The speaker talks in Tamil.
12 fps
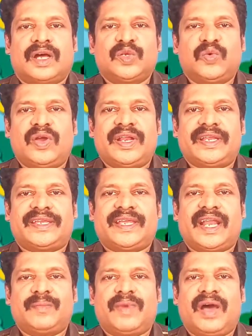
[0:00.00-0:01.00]
அது ஒரு
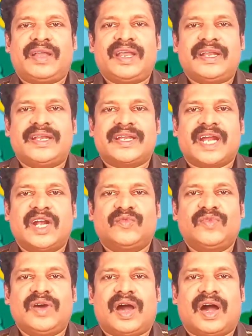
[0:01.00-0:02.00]
இயல்பான
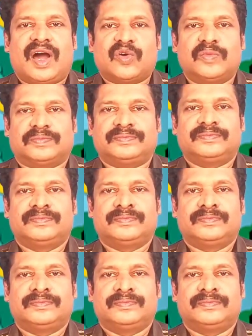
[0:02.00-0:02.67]
நிகழ்வு ஆகும்